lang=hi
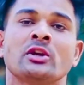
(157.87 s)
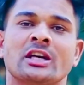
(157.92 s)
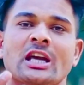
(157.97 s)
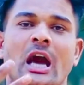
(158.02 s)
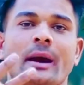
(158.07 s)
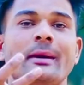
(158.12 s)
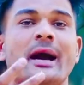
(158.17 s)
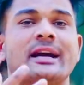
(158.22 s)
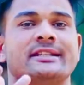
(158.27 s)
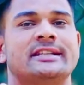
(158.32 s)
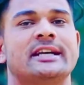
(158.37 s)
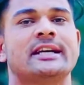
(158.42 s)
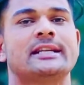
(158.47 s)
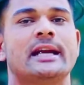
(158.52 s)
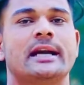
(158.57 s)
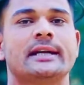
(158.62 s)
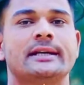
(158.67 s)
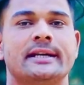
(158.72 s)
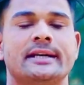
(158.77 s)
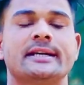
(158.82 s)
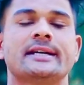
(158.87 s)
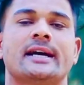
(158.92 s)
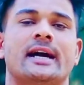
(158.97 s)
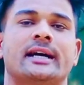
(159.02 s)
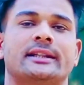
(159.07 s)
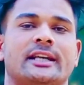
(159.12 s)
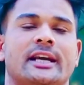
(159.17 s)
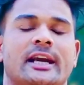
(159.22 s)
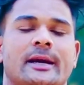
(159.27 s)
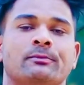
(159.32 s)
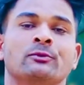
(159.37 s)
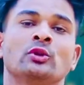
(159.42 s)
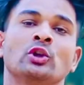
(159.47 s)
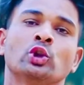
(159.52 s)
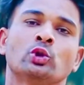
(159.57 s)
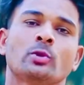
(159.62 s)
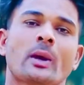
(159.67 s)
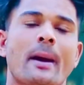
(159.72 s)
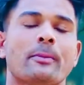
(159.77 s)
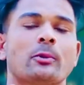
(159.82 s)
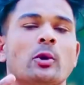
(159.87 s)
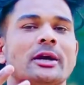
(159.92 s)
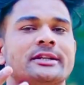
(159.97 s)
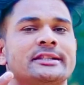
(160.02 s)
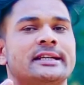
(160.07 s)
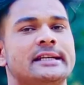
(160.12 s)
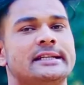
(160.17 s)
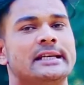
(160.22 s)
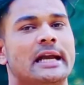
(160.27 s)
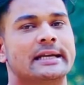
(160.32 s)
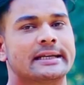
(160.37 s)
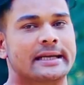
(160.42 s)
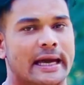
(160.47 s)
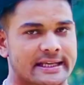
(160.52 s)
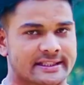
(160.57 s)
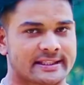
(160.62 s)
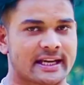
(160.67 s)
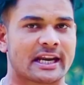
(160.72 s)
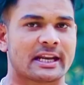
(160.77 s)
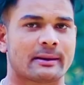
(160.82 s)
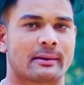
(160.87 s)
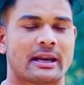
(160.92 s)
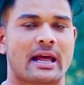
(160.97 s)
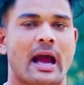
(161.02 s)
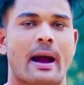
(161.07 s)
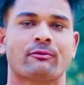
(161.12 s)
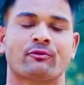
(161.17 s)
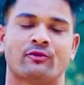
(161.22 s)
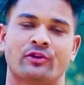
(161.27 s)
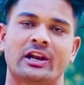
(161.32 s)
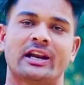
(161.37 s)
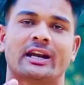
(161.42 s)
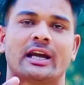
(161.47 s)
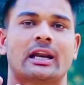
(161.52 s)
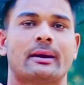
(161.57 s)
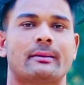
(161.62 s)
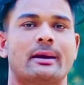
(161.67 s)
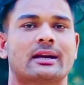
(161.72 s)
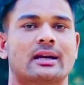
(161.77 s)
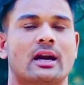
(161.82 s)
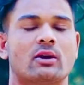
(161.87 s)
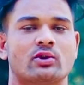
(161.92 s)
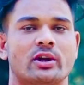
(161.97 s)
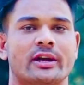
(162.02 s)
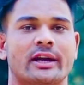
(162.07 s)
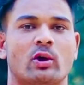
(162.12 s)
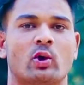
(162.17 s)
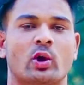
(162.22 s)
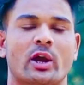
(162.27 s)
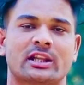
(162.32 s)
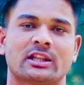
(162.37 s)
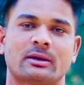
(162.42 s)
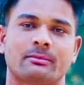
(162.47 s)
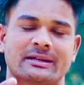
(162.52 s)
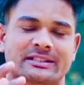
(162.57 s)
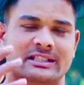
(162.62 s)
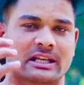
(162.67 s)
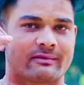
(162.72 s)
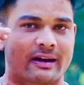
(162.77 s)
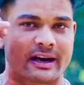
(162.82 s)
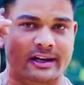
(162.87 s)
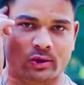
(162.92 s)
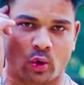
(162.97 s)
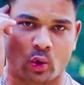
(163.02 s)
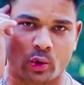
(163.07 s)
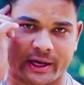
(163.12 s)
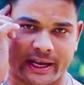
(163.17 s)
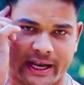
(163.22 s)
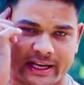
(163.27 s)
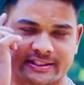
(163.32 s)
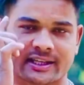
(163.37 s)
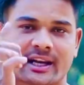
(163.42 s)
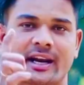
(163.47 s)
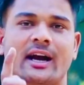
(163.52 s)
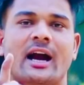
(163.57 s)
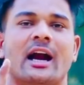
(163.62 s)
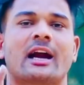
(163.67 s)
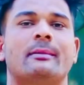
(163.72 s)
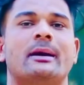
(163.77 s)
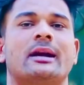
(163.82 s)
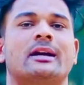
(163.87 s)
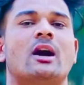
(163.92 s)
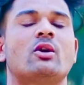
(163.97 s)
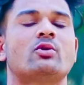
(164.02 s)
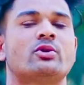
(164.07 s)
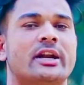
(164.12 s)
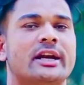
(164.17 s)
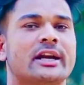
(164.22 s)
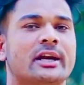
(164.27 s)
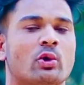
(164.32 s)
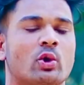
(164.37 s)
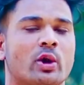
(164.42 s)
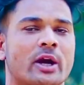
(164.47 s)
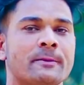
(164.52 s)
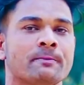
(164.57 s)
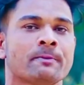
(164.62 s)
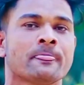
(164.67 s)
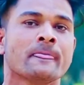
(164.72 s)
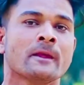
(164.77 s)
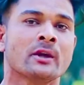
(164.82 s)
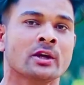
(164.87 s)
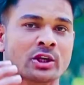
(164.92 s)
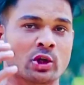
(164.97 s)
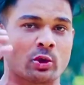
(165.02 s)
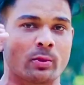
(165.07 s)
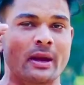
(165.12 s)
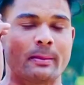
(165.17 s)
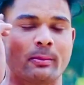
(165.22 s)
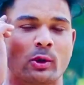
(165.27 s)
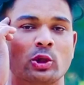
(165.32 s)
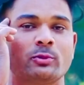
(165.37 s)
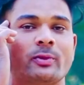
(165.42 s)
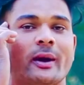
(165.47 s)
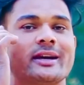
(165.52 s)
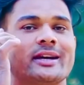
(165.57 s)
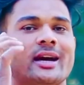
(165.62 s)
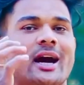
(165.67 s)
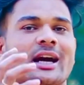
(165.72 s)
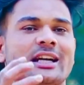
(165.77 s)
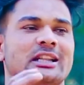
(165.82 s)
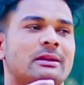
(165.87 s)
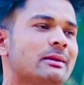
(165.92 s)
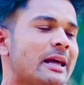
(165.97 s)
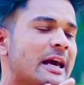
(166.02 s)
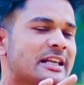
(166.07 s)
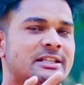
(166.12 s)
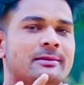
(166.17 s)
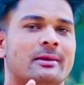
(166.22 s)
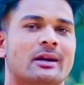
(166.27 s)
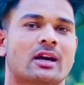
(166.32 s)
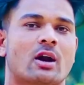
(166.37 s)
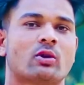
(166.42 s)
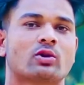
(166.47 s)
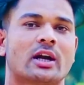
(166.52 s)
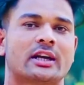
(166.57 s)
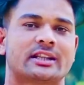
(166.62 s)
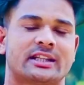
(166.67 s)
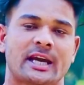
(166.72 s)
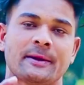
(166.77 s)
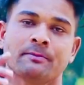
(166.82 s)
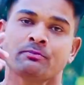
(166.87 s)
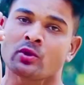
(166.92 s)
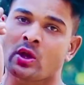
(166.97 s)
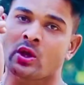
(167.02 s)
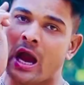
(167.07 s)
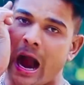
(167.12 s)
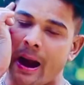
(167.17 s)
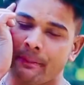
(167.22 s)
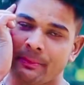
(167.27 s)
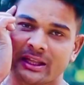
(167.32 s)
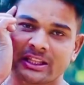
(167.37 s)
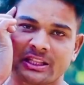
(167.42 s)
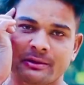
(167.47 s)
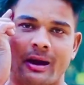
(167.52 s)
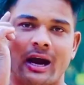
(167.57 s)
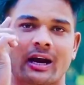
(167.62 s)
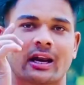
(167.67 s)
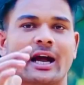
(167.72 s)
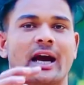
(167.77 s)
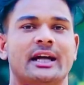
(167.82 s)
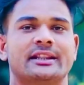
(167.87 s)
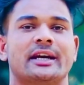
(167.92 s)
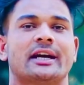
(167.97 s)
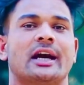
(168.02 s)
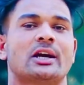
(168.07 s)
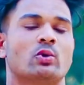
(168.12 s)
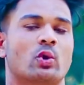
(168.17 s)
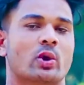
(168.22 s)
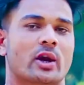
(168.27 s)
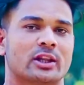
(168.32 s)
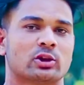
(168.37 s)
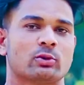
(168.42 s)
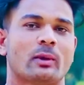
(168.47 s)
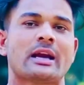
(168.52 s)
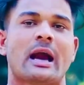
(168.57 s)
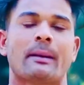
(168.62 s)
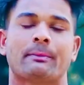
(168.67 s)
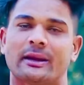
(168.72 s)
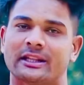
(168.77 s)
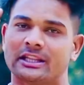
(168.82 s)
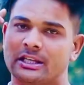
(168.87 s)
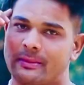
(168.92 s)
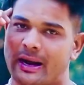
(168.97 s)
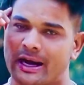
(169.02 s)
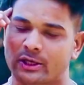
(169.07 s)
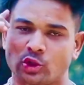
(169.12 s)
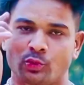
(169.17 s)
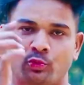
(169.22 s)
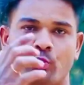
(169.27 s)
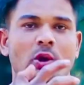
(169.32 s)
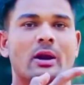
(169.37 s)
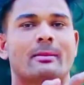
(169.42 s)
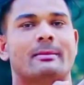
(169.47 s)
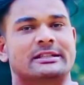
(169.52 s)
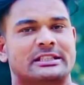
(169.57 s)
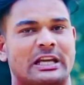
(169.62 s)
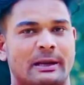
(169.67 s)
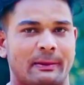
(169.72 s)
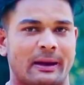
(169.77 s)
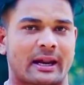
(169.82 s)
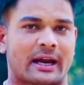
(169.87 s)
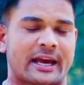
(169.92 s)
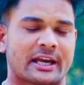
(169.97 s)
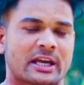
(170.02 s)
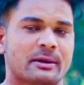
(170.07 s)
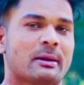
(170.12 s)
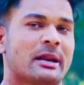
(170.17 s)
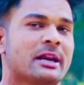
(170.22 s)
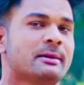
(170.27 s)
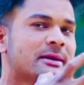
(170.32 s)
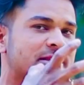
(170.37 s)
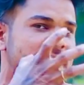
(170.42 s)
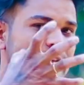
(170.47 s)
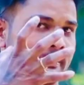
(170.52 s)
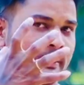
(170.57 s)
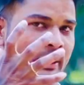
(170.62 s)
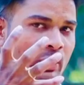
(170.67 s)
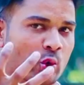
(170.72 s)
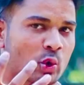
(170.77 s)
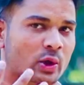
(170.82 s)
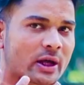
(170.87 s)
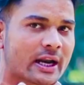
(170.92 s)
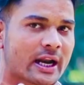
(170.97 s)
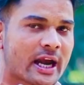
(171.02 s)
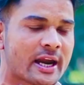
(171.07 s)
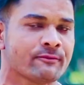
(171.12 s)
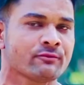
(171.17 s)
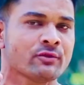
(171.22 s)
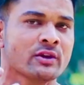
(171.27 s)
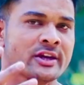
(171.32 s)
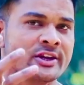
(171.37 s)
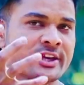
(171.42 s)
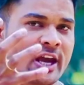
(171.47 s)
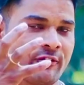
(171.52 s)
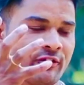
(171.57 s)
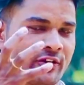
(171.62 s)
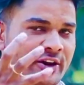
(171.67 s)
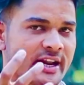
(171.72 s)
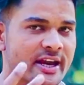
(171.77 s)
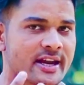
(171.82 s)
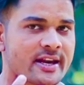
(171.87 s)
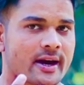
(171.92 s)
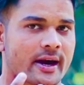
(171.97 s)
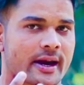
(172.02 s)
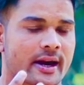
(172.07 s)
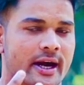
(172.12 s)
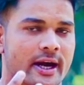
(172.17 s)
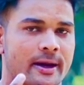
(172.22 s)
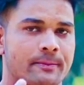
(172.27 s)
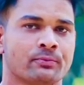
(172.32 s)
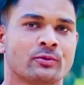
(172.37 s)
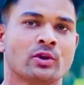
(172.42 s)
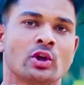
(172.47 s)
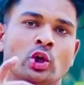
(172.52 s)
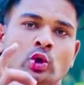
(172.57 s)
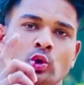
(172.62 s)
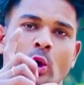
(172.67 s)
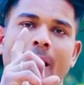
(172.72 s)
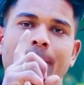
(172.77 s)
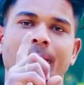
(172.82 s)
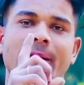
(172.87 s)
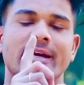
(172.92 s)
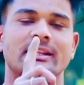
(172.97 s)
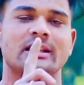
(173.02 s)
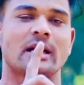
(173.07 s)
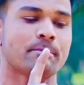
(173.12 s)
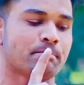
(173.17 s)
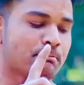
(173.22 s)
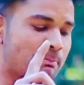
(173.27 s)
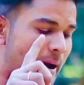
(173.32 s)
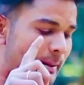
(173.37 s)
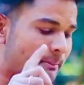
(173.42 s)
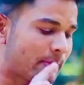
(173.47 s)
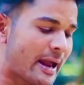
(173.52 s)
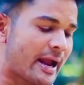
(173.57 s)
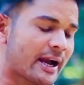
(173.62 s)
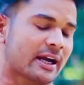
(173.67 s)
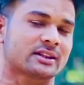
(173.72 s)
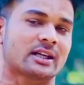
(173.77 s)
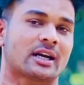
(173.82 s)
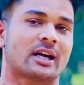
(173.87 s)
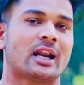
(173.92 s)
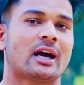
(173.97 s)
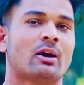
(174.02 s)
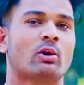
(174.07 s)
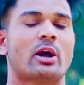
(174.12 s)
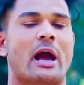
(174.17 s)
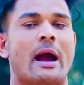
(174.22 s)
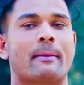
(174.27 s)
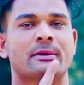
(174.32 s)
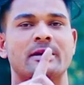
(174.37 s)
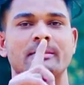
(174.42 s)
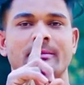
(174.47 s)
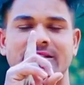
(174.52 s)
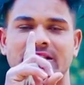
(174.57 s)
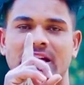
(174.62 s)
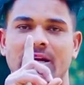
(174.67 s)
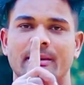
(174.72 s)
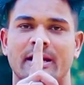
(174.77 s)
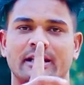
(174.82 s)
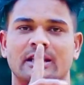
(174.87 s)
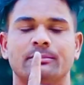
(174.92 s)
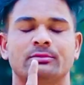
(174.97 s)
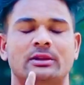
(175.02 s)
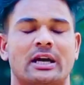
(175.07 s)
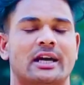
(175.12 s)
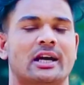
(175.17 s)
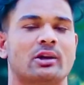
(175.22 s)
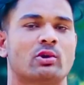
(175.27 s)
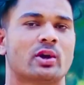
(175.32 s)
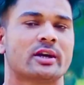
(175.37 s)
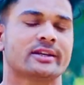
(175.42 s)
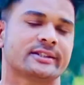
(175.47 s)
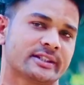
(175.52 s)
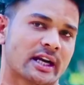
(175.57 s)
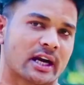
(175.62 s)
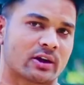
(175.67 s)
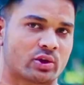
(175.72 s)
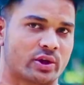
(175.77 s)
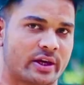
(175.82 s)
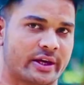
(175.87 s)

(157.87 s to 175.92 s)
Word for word: कि हमें अच्छे रिजल्ट नहीं आते हैं तो आपको अच्छे रिजल्ट कैसे आने वाले हैं आप फील करके वर्कआउट नहीं करोगे एकदम मसल माइंड कॉन्ट्रैक्शन लगा के वर्कआउट नहीं करोगे क्योंकि ये बहुत भाई क्या करते हैं मतलब ऐसी वर्कआउट करते हैं अपना दिमाग लगाते हैं कहीं हो रहा तो भाई अपना दिमाग जो पूरा मसल पर लगाए कि मेरी मसल पर लोड आ रहा है या फिर नहीं आ रहा है तो आपका एकदम पंप आएगा तगड़ा और आपकी मसल भी एकदम तकड़ी होना स्टार्ट हो